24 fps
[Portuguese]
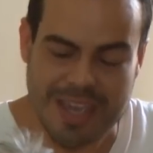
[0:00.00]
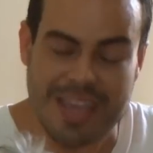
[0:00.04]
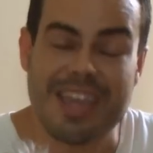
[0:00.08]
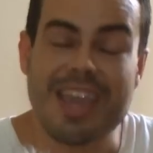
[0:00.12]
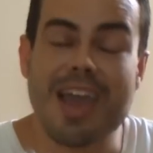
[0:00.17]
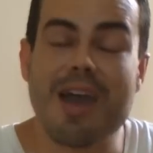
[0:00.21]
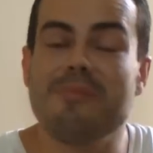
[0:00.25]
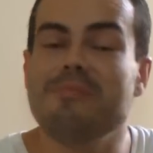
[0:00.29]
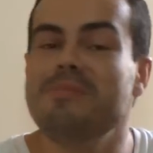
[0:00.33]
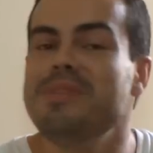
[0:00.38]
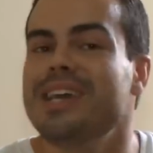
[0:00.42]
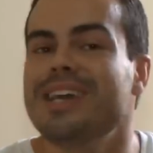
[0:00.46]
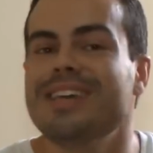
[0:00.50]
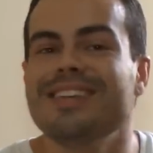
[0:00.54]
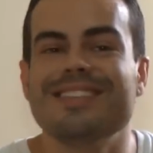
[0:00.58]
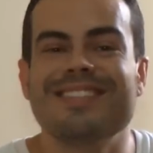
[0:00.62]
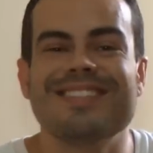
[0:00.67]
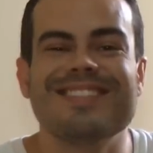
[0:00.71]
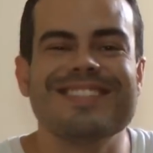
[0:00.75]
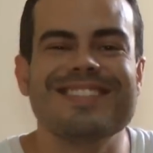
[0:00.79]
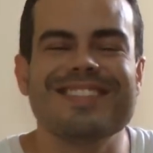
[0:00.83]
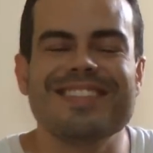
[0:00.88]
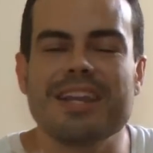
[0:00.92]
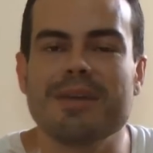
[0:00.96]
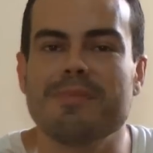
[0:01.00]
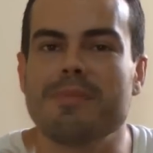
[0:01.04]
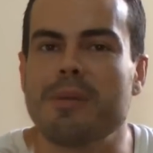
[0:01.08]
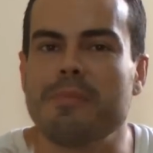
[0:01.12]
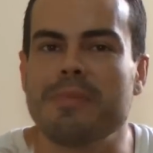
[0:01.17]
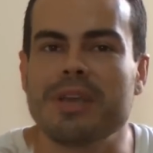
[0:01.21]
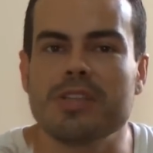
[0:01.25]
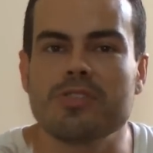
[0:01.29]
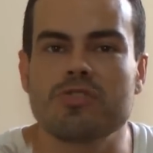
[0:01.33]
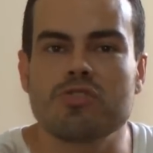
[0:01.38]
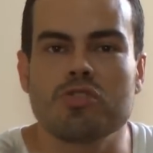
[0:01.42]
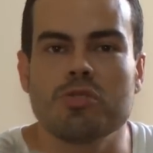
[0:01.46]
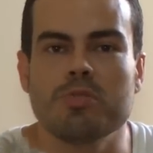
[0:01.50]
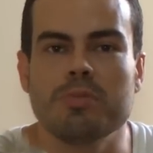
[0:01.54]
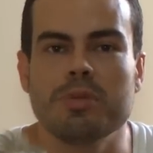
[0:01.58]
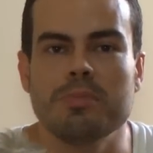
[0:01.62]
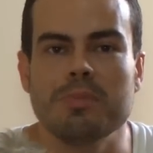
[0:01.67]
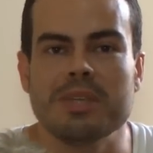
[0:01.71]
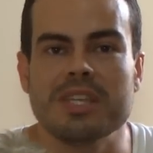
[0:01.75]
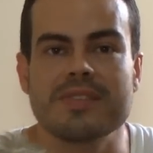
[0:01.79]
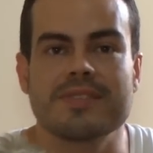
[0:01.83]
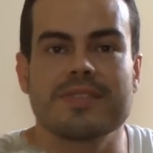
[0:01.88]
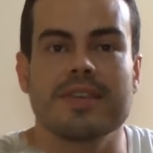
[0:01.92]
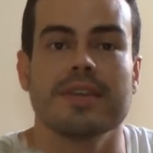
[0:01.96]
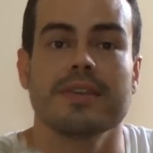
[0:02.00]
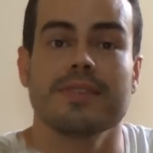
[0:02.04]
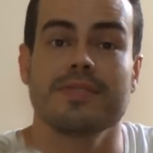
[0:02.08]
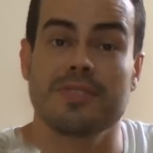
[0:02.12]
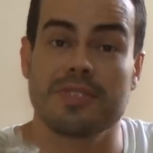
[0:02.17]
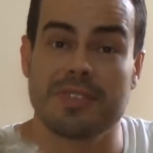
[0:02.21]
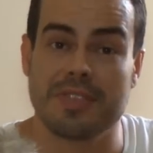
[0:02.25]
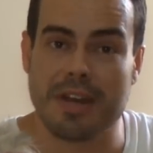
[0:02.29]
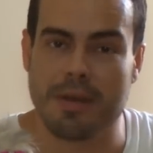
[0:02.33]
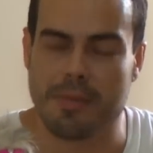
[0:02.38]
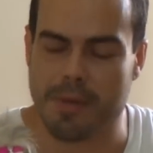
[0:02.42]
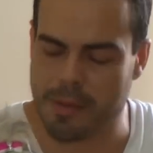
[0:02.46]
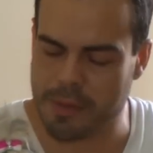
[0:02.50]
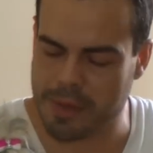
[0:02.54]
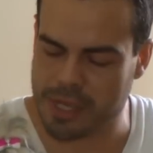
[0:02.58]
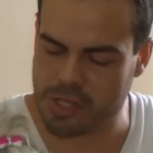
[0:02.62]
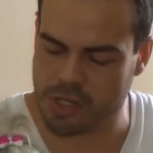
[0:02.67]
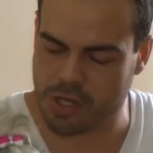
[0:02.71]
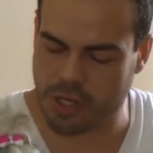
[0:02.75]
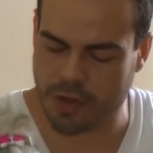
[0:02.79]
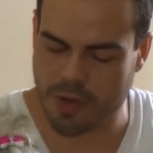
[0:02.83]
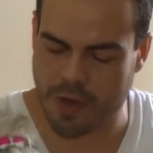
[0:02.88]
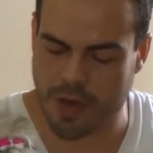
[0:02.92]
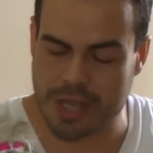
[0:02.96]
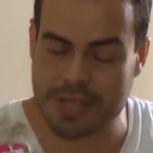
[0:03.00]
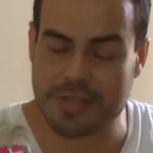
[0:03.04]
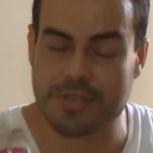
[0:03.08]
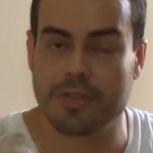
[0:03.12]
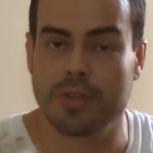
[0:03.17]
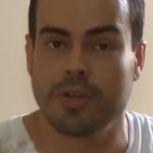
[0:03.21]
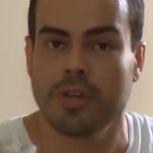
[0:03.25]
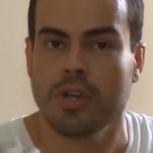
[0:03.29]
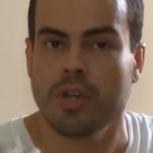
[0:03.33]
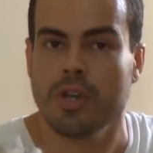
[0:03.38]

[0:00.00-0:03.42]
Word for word: E a Bia é extremamente submissa, extremamente dócil.